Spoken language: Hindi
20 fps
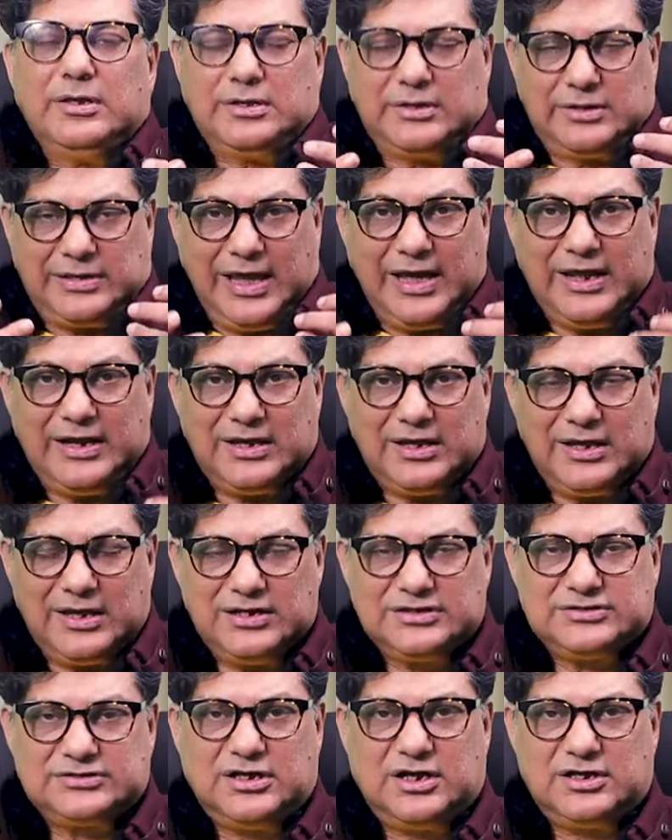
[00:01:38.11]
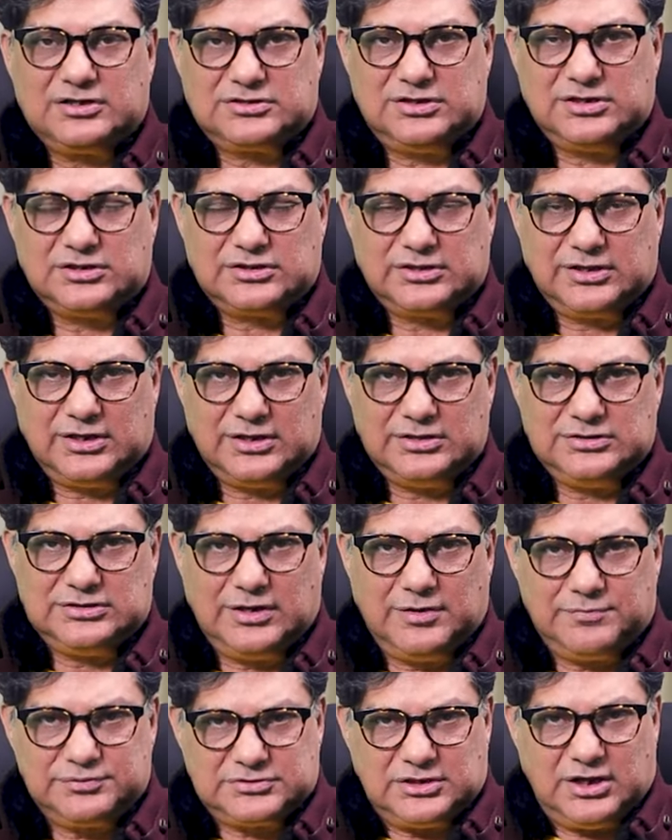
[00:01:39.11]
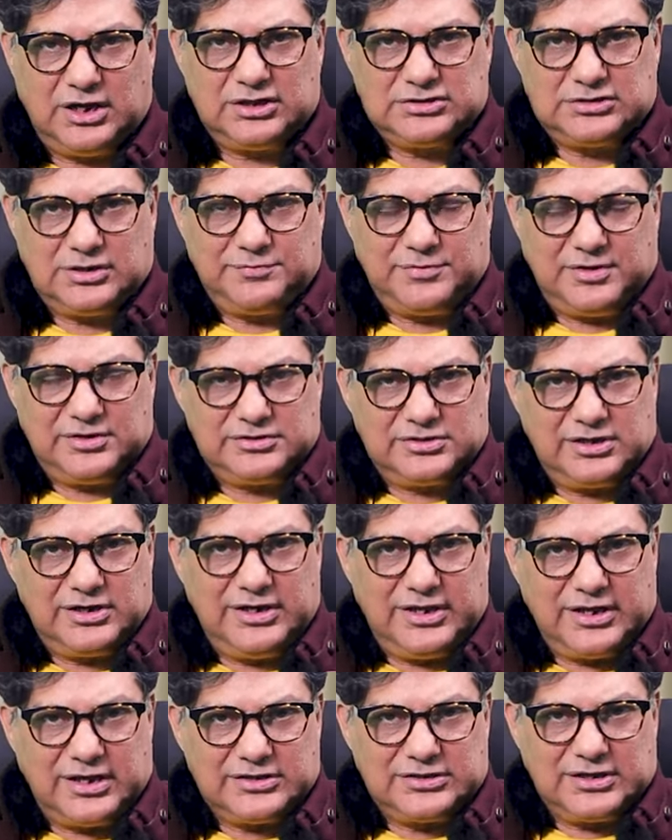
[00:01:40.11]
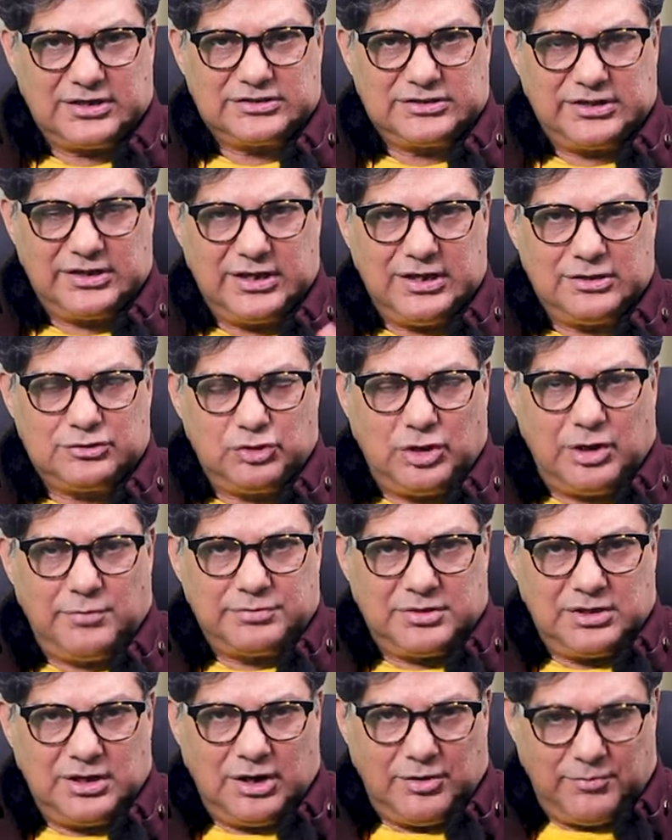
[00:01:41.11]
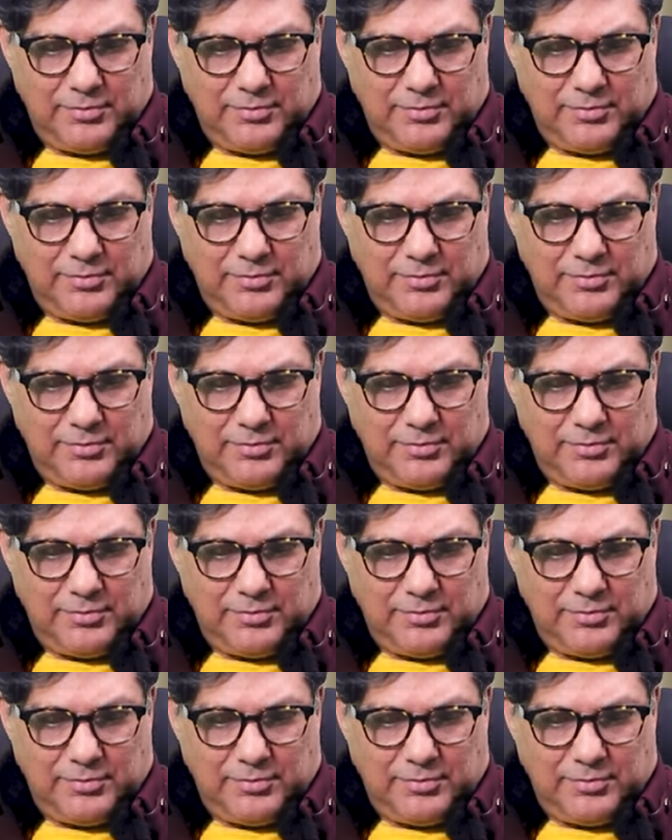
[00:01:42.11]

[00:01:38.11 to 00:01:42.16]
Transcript: गहरे गहरे सांस लेते हैं जब सांस आप अंदर लेके जाते हैं तो आपकी